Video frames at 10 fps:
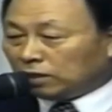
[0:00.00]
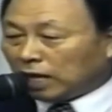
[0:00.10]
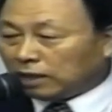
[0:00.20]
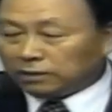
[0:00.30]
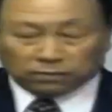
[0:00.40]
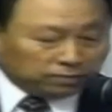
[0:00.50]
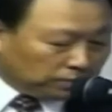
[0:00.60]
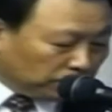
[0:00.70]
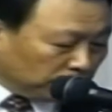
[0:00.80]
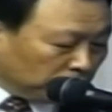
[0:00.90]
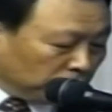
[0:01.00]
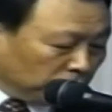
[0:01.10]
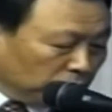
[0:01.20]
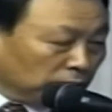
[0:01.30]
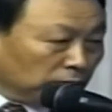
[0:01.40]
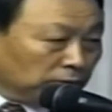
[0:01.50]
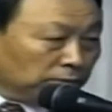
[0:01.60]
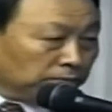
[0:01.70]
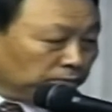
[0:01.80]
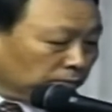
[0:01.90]
上帝的话语是活着
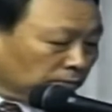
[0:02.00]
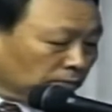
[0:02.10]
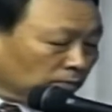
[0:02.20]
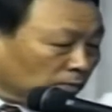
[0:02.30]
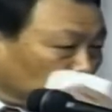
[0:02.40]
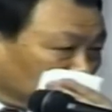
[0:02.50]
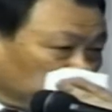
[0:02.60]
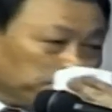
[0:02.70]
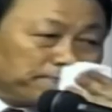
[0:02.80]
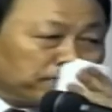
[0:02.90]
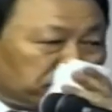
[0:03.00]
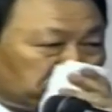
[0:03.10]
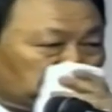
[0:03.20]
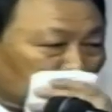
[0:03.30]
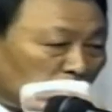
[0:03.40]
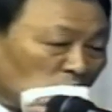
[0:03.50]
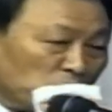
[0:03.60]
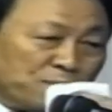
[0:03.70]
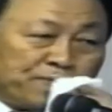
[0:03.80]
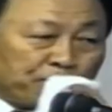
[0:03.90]
的。我们今天领受这好的祝福
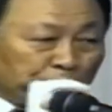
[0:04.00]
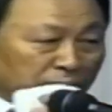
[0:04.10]
吧。